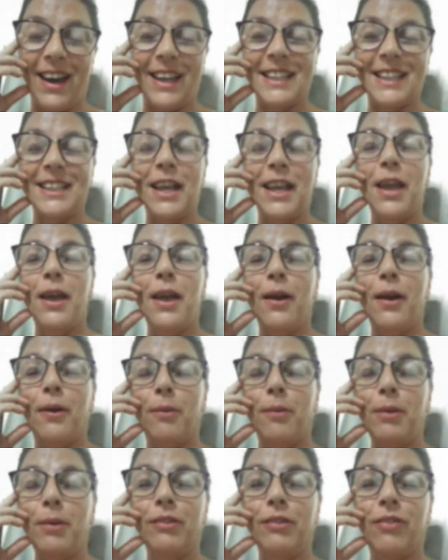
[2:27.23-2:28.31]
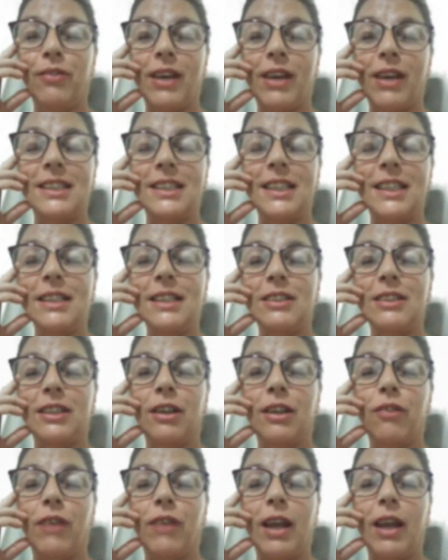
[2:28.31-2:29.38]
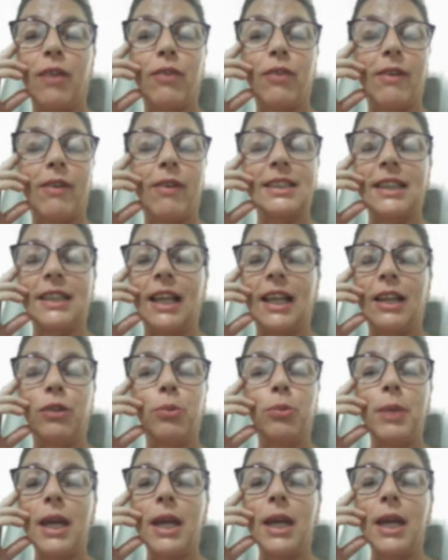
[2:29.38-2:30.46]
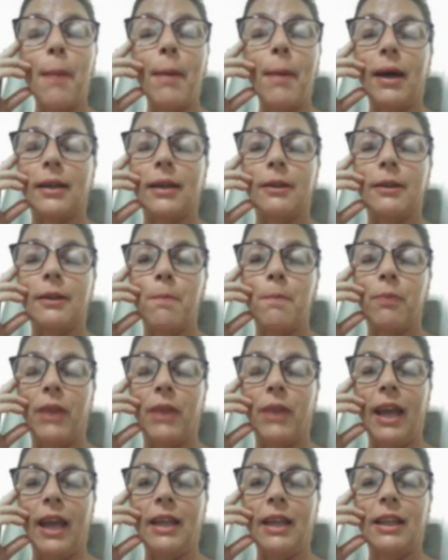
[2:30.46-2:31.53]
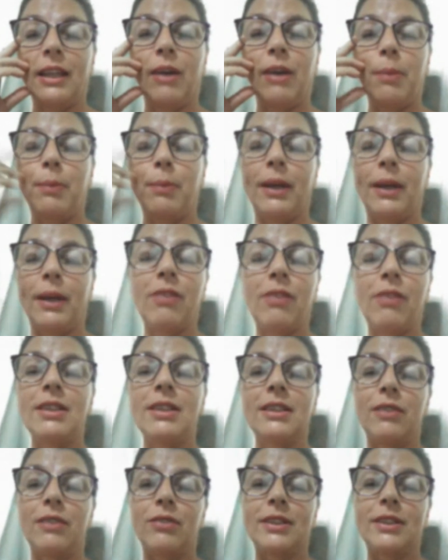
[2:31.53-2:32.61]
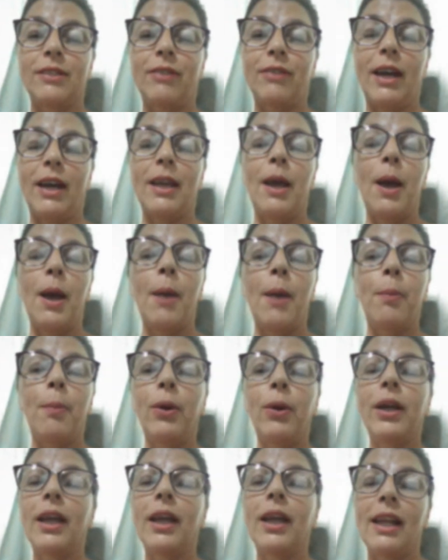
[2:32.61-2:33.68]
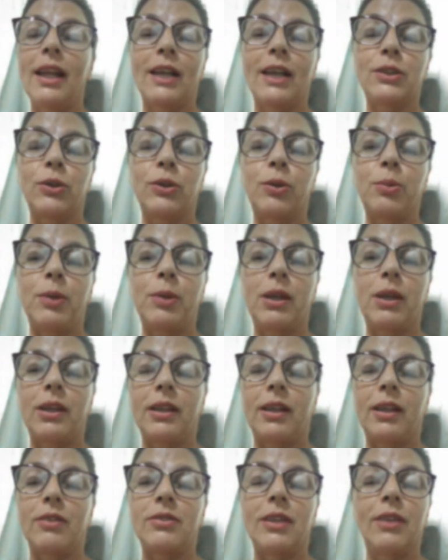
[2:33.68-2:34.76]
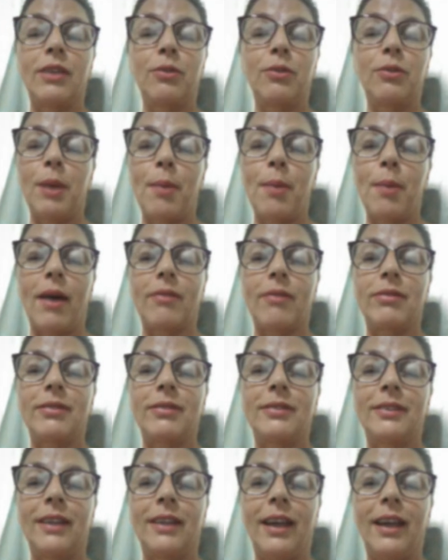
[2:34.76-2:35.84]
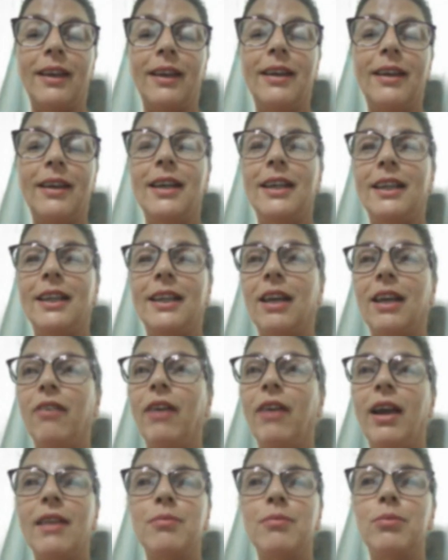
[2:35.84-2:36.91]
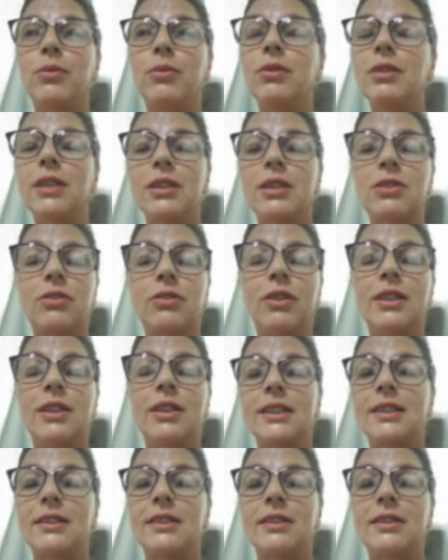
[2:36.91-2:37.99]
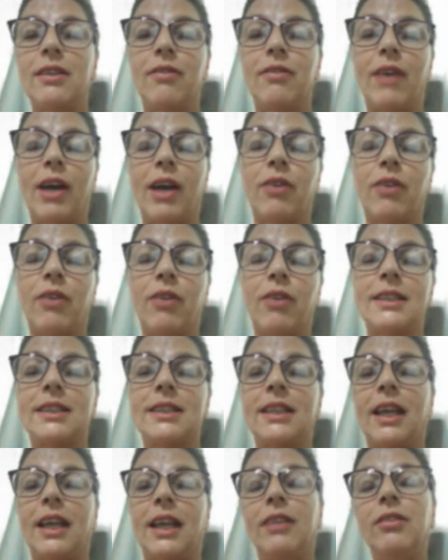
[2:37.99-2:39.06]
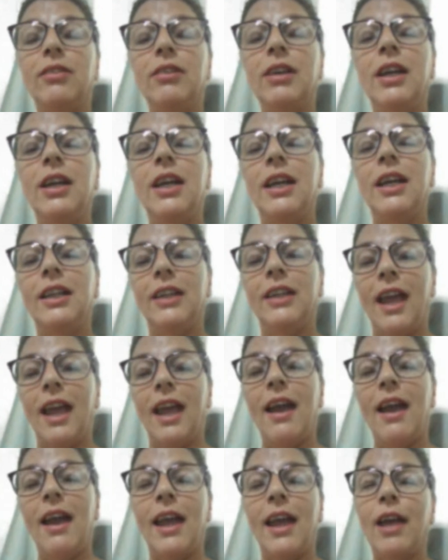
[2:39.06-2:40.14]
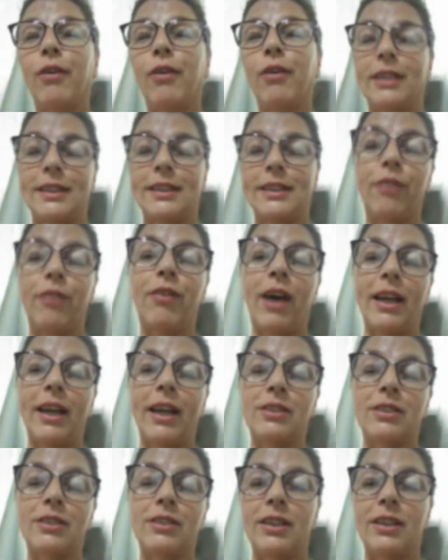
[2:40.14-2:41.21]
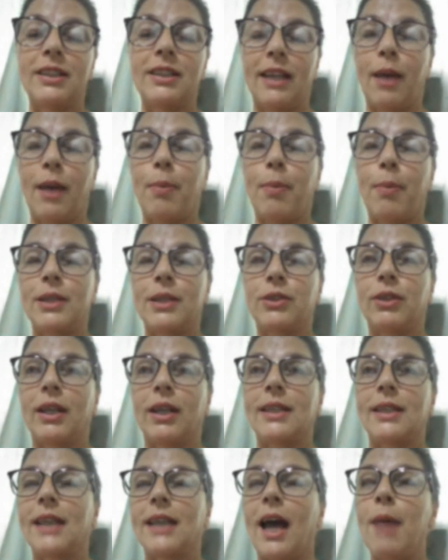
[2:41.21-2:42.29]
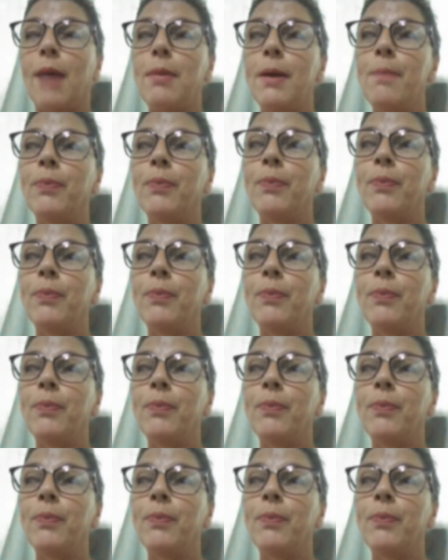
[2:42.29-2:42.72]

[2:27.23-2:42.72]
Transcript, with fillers: faz, o meu não faz isso. Então, eu falava, eu falava assim, ele não me ama, né? Então, é a primeira coisa que você vai. Por que, que ele casou comigo, então, se ele não me amava, né? Então, é muitas coisas assim que vai acontecendo né? Aí aconteceu várias coisas que a pastora sabe.